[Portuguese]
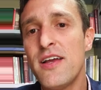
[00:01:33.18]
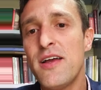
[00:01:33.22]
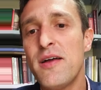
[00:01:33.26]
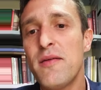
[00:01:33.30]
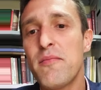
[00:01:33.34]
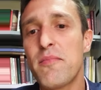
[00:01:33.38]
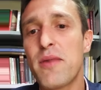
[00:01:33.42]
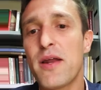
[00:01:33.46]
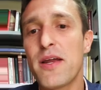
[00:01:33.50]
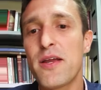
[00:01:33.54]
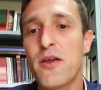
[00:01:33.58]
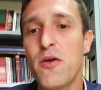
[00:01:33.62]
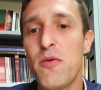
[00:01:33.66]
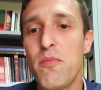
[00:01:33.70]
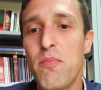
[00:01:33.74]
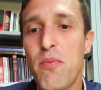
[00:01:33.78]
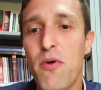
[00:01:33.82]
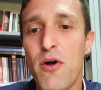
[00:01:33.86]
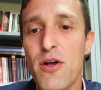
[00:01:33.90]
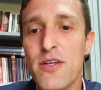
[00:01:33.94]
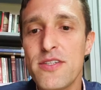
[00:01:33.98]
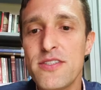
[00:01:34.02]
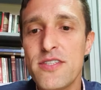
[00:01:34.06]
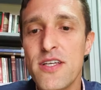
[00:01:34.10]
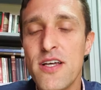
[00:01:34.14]
para que eu
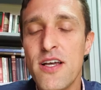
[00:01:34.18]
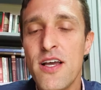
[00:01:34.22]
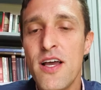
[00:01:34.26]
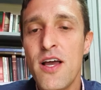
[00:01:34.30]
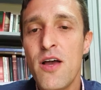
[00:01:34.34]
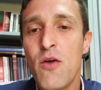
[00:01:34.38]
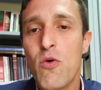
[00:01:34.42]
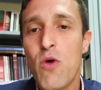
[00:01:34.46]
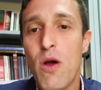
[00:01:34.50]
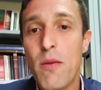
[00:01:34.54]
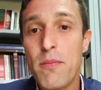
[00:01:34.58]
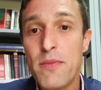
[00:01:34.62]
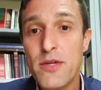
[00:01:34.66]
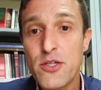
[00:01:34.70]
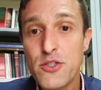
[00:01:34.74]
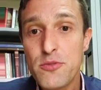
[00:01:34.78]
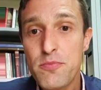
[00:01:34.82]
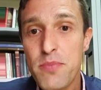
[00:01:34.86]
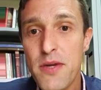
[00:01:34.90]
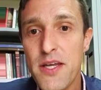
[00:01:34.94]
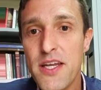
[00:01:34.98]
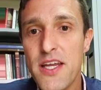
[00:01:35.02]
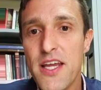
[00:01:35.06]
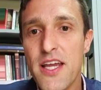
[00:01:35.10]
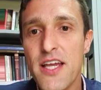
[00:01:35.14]
possa, com a minha
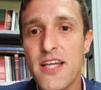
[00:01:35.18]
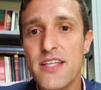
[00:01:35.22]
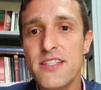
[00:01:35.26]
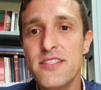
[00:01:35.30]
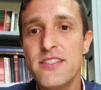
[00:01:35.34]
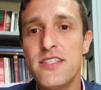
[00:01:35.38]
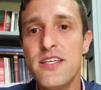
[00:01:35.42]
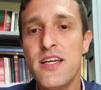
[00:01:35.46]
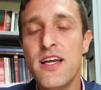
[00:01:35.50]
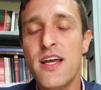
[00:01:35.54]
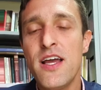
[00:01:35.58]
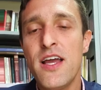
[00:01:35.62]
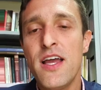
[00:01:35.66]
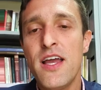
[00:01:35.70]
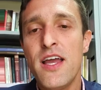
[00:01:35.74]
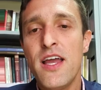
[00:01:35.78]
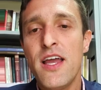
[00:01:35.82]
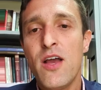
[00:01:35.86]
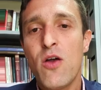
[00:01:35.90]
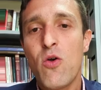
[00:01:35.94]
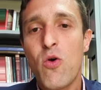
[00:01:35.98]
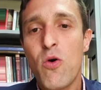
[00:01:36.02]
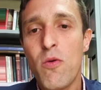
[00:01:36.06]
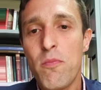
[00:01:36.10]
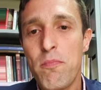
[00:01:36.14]
experiência,
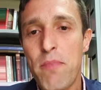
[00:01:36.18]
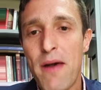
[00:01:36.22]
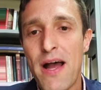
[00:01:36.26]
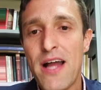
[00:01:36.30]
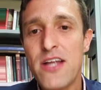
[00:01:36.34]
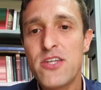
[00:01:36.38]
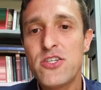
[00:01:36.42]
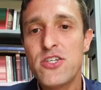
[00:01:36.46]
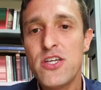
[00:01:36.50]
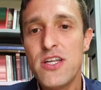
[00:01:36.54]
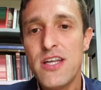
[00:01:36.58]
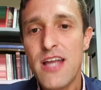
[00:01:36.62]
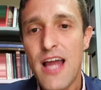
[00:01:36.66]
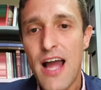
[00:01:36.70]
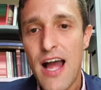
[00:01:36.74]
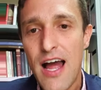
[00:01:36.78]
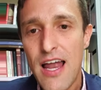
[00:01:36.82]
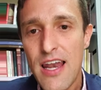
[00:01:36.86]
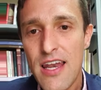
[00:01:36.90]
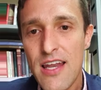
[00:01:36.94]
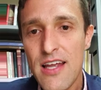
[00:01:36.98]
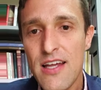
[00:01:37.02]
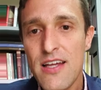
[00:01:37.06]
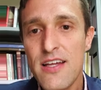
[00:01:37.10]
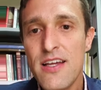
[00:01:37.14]

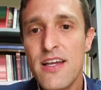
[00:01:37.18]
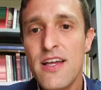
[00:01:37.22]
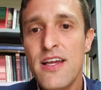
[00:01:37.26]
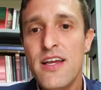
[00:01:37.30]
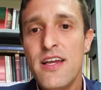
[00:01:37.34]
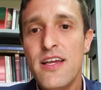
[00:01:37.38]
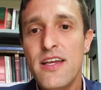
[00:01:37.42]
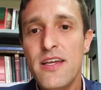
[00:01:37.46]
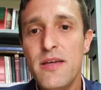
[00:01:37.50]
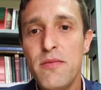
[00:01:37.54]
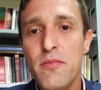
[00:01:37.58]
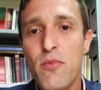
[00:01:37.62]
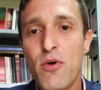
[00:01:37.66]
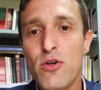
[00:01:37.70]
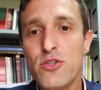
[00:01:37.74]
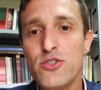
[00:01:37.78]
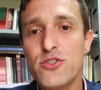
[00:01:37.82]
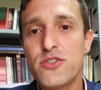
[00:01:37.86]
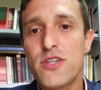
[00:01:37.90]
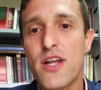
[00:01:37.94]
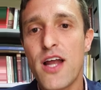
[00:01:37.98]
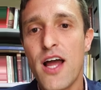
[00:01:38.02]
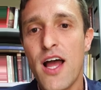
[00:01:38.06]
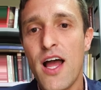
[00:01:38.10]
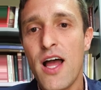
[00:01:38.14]
compartilhá-la e
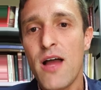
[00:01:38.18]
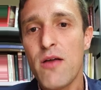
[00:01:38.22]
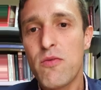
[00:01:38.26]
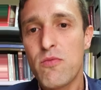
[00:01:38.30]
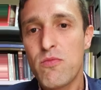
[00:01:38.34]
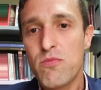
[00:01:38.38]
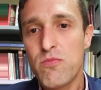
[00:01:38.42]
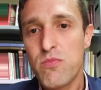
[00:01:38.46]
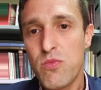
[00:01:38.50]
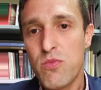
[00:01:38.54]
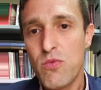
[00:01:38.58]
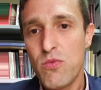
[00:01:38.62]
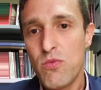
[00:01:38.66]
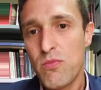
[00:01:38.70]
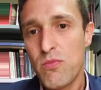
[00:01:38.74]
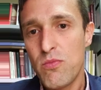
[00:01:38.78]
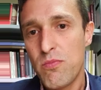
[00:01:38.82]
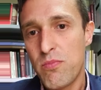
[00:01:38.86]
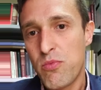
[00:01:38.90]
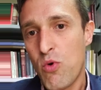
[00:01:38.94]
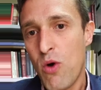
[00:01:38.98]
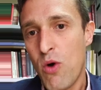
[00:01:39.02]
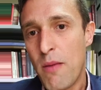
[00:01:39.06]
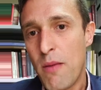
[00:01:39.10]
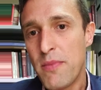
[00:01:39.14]
mostrar
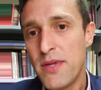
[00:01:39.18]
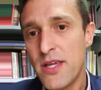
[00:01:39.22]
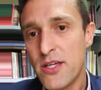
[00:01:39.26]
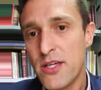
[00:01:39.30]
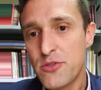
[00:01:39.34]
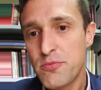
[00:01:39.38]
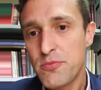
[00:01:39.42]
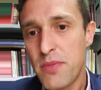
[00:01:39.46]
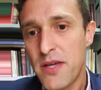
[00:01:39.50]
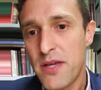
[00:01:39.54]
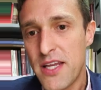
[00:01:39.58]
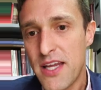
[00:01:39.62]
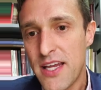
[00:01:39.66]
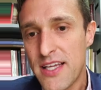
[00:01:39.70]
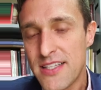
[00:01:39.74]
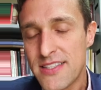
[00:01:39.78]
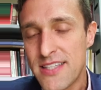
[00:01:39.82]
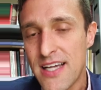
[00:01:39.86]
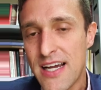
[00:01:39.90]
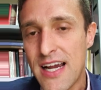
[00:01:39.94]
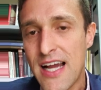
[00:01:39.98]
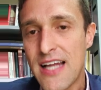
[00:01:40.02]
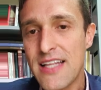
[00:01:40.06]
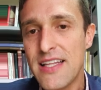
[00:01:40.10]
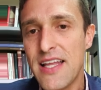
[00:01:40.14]
com a minha
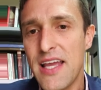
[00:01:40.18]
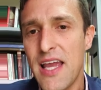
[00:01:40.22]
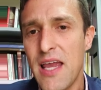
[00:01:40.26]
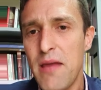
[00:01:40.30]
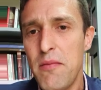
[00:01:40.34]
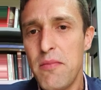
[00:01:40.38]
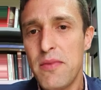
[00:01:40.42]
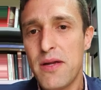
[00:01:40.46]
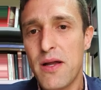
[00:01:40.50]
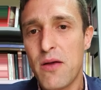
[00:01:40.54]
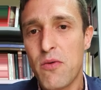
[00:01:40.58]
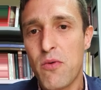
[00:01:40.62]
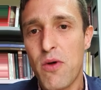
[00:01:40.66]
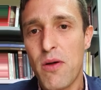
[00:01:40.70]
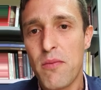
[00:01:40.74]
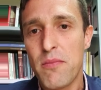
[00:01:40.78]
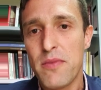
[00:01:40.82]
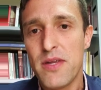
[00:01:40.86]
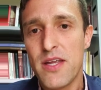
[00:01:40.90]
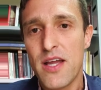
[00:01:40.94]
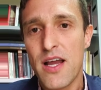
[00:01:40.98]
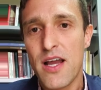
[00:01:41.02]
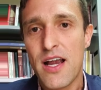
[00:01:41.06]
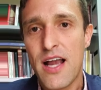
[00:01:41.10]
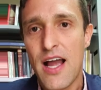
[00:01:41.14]
experiência acadêmica, com a
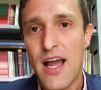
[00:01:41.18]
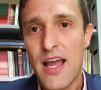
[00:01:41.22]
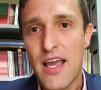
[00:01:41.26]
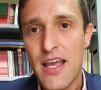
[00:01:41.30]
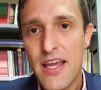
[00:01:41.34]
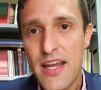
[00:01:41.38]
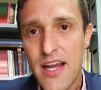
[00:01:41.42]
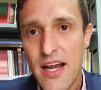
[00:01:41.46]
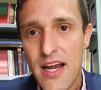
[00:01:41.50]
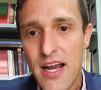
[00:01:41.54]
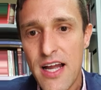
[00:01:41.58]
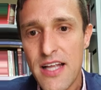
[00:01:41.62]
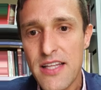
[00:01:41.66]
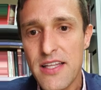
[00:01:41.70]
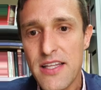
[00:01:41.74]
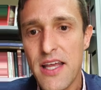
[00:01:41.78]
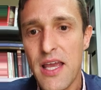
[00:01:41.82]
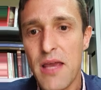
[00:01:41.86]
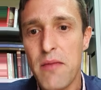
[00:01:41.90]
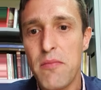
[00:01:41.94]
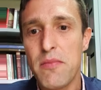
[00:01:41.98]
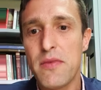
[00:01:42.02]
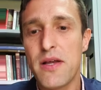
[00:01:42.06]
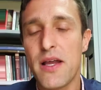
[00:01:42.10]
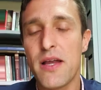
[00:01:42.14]
minha carreira
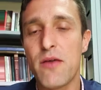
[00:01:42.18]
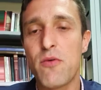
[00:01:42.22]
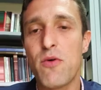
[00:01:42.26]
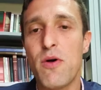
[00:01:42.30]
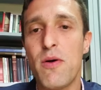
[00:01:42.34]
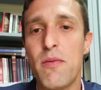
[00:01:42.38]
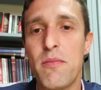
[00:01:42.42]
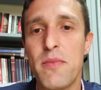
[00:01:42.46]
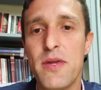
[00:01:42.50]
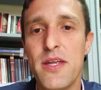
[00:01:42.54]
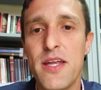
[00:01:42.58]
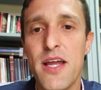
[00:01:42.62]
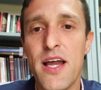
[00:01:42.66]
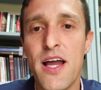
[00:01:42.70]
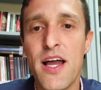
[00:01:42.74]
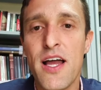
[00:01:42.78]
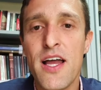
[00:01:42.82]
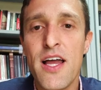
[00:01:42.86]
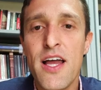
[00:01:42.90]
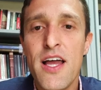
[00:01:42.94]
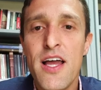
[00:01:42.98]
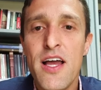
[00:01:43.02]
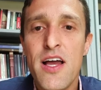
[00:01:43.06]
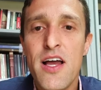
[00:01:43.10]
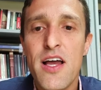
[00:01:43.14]
acadêmica e com a minha
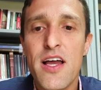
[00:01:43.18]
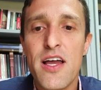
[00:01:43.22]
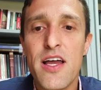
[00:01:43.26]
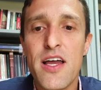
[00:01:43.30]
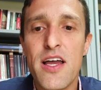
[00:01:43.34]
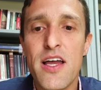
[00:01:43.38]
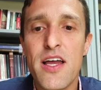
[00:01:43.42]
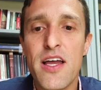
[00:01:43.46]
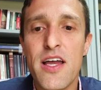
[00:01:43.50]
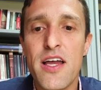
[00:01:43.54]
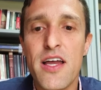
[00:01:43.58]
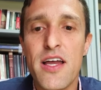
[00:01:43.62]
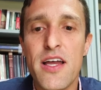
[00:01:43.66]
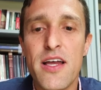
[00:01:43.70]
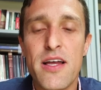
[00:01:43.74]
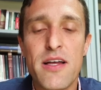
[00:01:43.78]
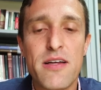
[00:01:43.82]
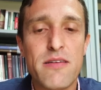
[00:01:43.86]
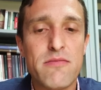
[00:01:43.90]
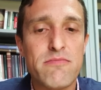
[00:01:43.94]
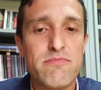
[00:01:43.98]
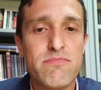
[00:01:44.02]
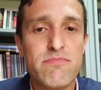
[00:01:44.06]
é,